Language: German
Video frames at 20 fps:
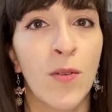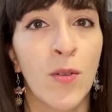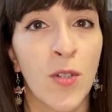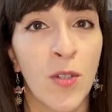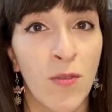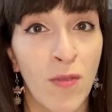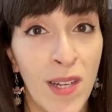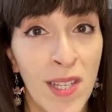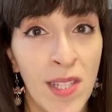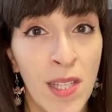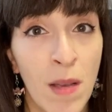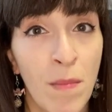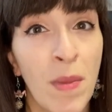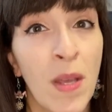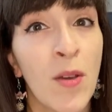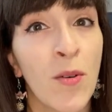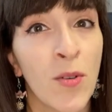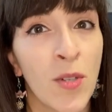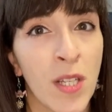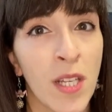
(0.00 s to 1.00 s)
Und
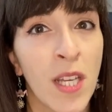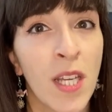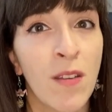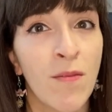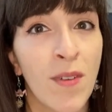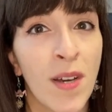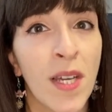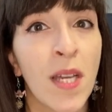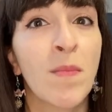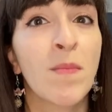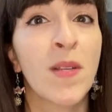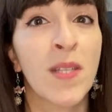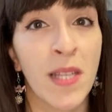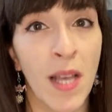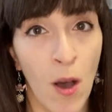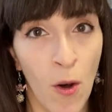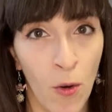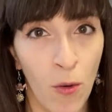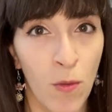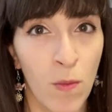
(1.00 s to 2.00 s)
Wasabi und Ingwer gibt es
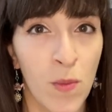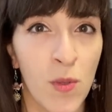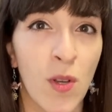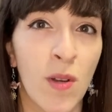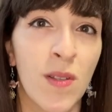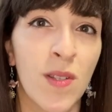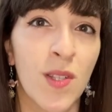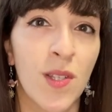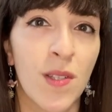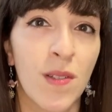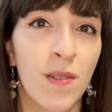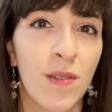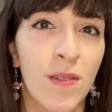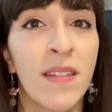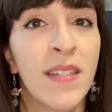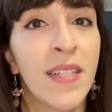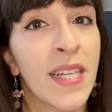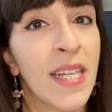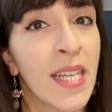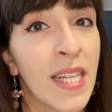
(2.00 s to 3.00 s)
auch umsonst.
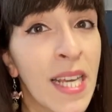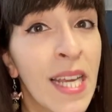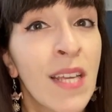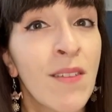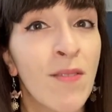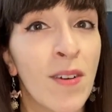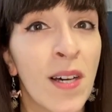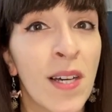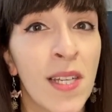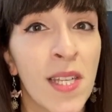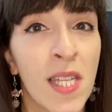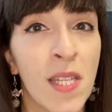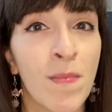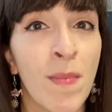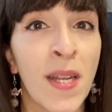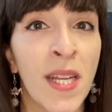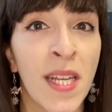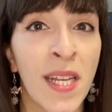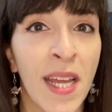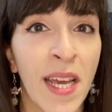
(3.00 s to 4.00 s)
Den Ingwer isst
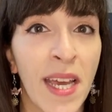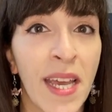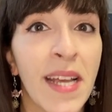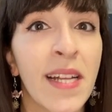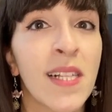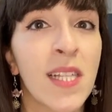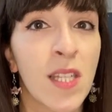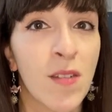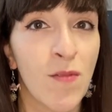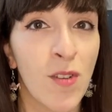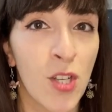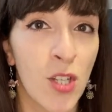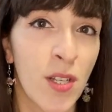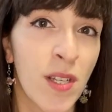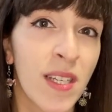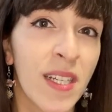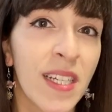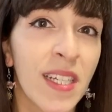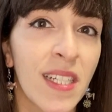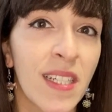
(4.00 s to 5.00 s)
man in der Regel
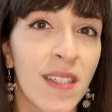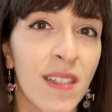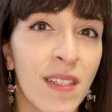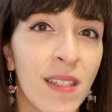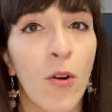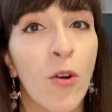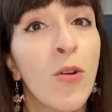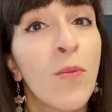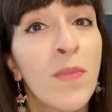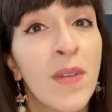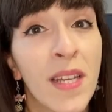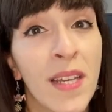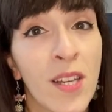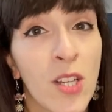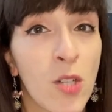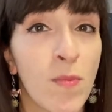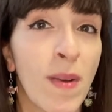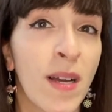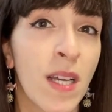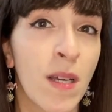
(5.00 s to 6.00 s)
zwischendrin, um den
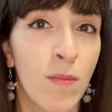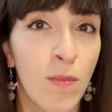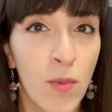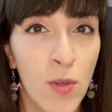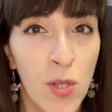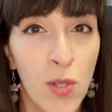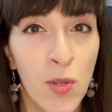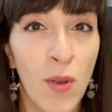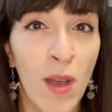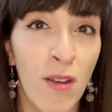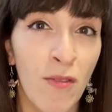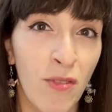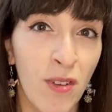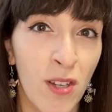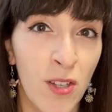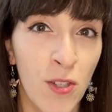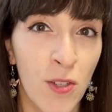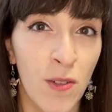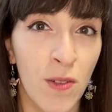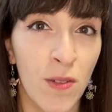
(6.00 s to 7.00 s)
Geschmack im Mund zu
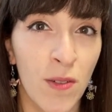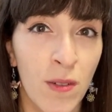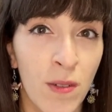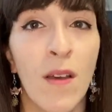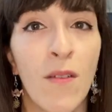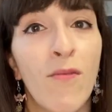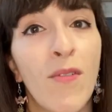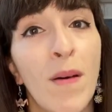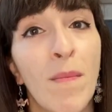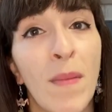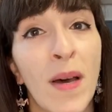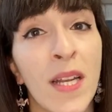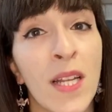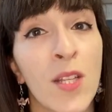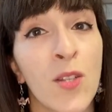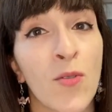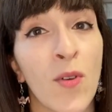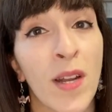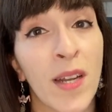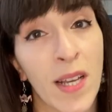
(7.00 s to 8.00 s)
erfrischen. Wenn man
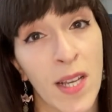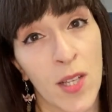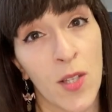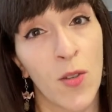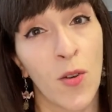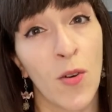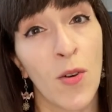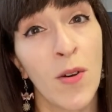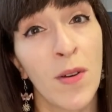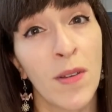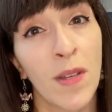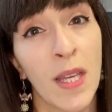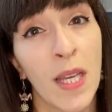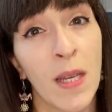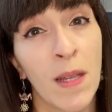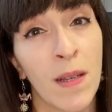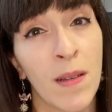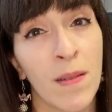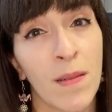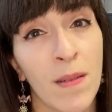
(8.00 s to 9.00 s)
in so ein Restaurant
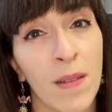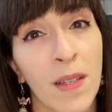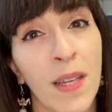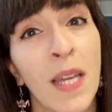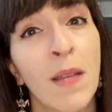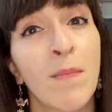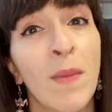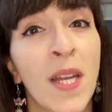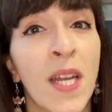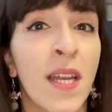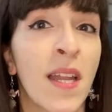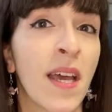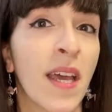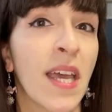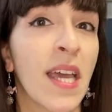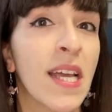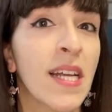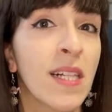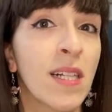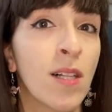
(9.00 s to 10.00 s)
geht, kriegt man in der
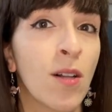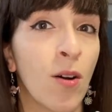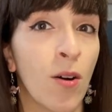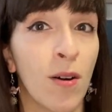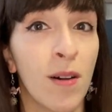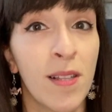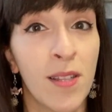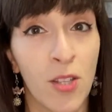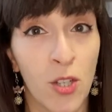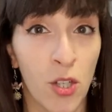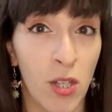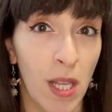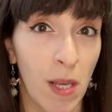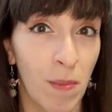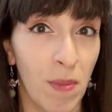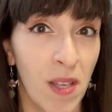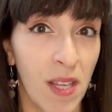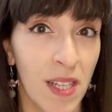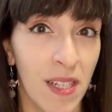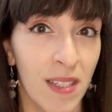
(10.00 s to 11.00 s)
Regel
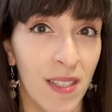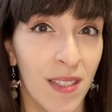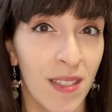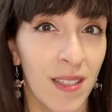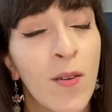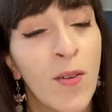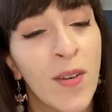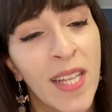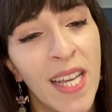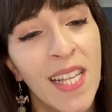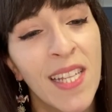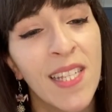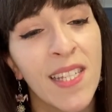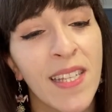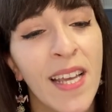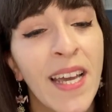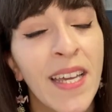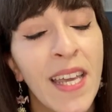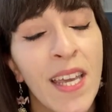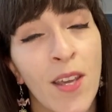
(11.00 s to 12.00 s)
Holzstäbchen. Und jetzt
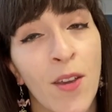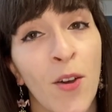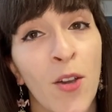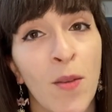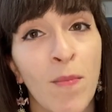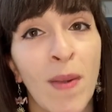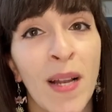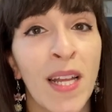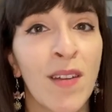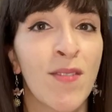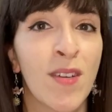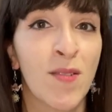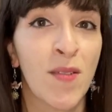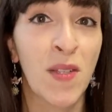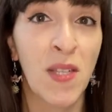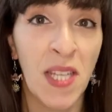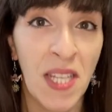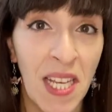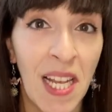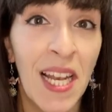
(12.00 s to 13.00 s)
zeige ich euch mal etwas,
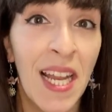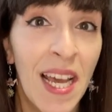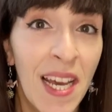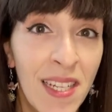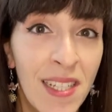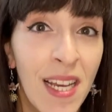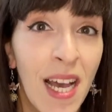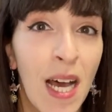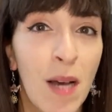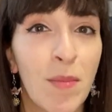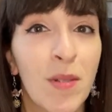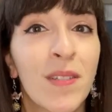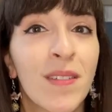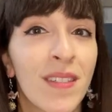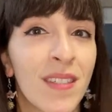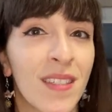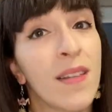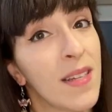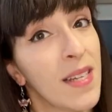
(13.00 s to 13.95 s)
was ich gelernt habe.